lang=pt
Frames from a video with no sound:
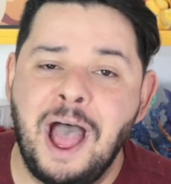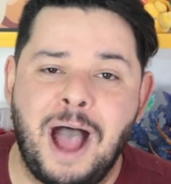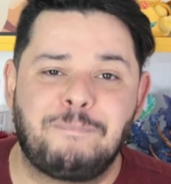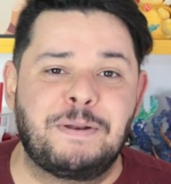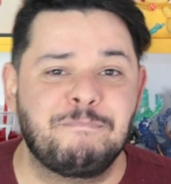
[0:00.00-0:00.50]

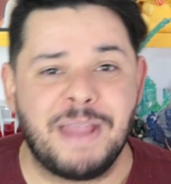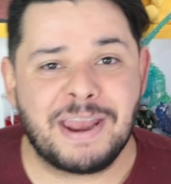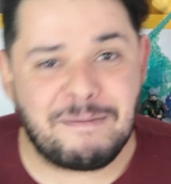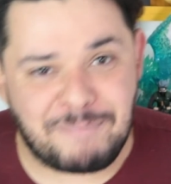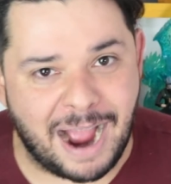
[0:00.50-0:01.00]
a
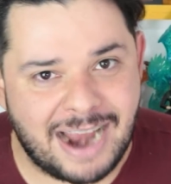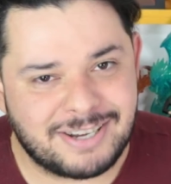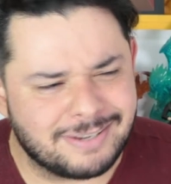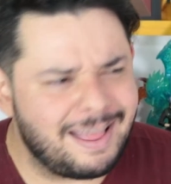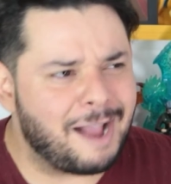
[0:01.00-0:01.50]
primeira
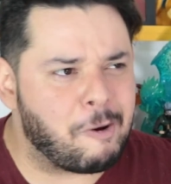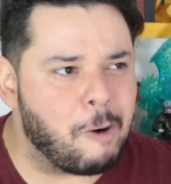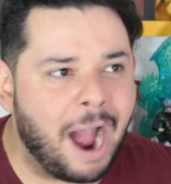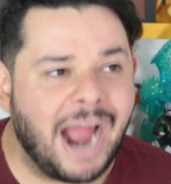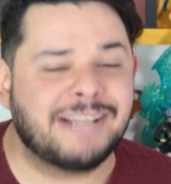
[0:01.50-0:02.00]
parte da
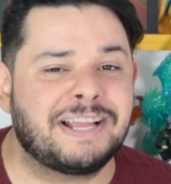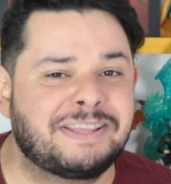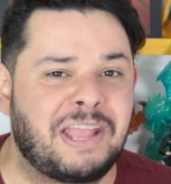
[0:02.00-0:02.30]
quarta